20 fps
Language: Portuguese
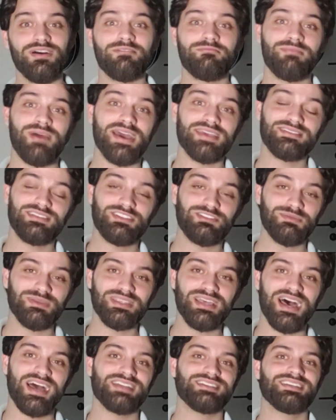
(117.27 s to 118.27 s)
mais
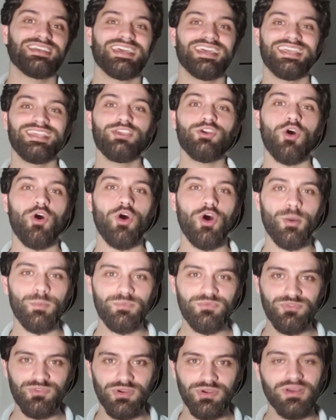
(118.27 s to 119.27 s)
intimidade e,
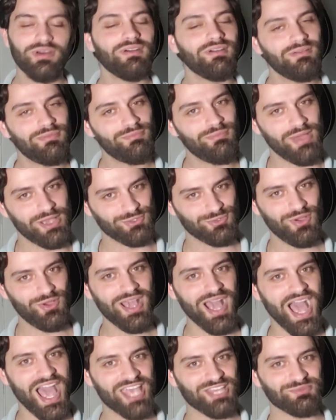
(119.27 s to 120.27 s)
óbvio, mais
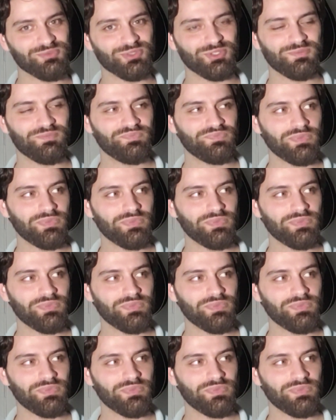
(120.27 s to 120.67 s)
orgasmos.